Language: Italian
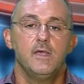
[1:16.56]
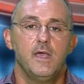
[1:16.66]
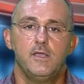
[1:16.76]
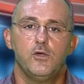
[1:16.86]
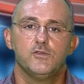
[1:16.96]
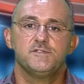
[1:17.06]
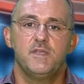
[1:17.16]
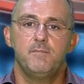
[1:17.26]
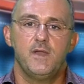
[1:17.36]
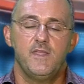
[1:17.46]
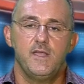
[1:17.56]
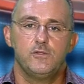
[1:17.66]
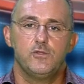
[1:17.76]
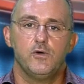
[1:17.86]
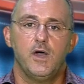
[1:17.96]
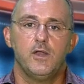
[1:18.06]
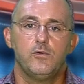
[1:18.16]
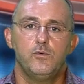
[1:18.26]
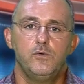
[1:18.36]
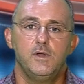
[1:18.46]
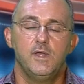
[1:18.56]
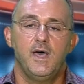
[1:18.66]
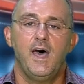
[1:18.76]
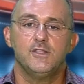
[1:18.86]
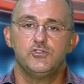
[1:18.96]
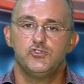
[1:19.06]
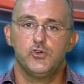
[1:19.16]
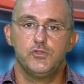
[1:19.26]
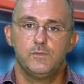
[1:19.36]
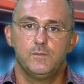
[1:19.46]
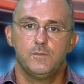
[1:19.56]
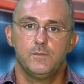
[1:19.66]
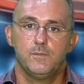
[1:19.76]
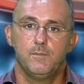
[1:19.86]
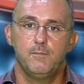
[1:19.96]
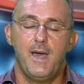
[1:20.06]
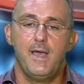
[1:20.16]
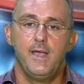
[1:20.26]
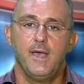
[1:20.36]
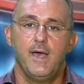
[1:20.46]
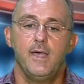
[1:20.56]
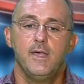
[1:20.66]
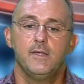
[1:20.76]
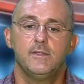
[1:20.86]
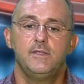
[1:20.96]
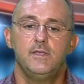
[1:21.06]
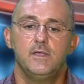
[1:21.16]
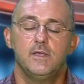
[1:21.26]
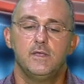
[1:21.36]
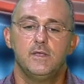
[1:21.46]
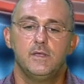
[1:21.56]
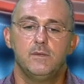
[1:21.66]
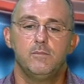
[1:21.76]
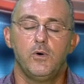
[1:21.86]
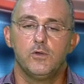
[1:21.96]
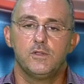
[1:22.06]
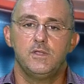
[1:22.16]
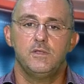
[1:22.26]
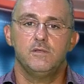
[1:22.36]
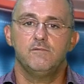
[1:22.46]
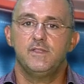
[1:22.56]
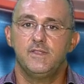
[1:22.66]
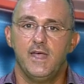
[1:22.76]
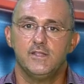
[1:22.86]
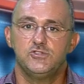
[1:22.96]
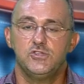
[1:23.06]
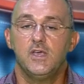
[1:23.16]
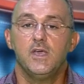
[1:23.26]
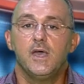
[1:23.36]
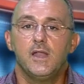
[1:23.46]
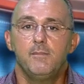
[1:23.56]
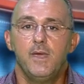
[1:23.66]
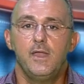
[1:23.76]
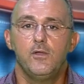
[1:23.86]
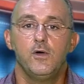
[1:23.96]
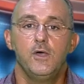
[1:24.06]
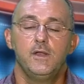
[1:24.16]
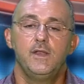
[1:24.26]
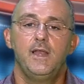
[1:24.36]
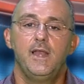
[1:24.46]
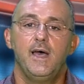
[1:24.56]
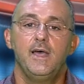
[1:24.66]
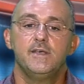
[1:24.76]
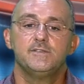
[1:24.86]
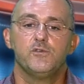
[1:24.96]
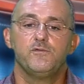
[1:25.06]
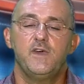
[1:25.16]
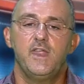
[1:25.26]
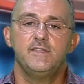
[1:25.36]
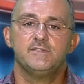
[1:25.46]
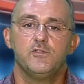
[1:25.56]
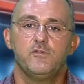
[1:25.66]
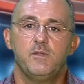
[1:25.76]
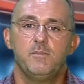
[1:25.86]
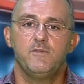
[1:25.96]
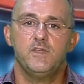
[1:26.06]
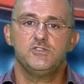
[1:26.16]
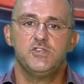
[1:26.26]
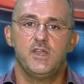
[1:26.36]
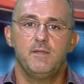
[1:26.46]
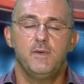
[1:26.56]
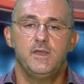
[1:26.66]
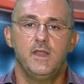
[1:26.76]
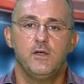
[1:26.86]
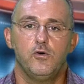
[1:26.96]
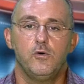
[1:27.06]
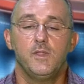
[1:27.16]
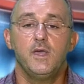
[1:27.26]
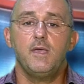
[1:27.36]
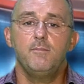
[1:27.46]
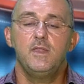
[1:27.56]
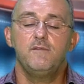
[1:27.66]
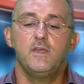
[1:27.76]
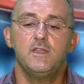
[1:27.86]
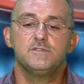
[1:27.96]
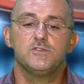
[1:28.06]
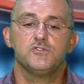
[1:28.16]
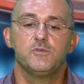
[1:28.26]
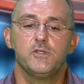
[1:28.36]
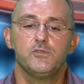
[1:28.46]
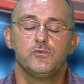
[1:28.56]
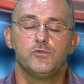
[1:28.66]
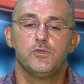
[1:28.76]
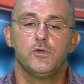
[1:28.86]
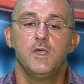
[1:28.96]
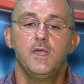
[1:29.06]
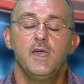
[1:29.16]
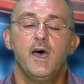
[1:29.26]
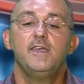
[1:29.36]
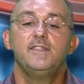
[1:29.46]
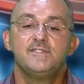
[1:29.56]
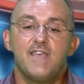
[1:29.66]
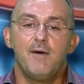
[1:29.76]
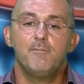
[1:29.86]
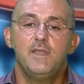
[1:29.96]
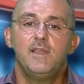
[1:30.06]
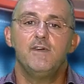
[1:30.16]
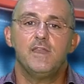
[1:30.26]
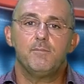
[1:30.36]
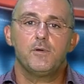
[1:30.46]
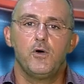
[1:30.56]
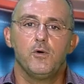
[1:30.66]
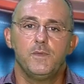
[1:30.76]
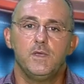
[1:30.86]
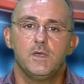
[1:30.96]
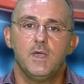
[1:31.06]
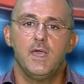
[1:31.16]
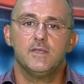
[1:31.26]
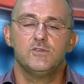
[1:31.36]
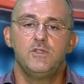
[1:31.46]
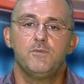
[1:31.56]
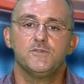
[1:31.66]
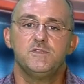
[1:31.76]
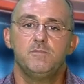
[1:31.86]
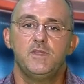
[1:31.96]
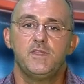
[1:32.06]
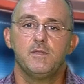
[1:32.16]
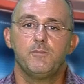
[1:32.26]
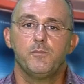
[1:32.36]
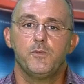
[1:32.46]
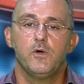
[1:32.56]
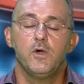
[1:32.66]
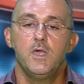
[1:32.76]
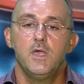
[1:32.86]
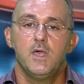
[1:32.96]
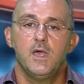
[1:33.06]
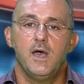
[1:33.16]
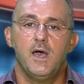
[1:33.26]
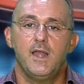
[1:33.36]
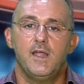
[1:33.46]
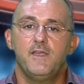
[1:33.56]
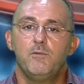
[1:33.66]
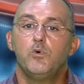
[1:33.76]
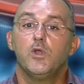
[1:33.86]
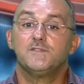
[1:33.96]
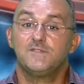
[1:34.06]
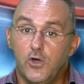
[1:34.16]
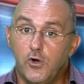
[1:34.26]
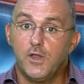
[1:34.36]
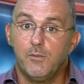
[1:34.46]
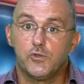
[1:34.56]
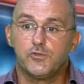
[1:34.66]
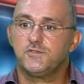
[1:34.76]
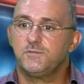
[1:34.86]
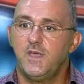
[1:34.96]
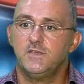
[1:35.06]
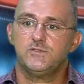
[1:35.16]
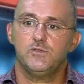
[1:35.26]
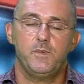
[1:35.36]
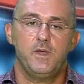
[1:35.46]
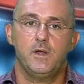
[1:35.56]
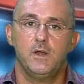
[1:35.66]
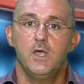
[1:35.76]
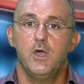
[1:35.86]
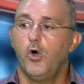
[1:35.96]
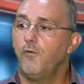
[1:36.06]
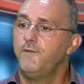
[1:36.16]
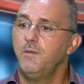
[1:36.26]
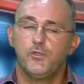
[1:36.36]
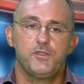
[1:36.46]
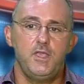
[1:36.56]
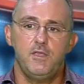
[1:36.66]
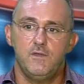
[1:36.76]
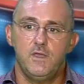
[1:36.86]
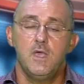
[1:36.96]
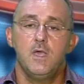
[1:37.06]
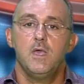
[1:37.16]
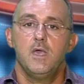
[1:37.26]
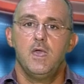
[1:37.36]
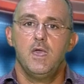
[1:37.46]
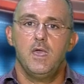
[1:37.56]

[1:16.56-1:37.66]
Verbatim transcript: e io l'ho sempre detto, alcun agio, manca di eh, molti vantaggi e almeno nella sofferenza dovrebbe viaggiare in maniera comoda e mi riferisco soprattutto ai disabili veri e propri che sono impossibilitati proprio alla deambulazione molto spesso per ovvi motivi eh,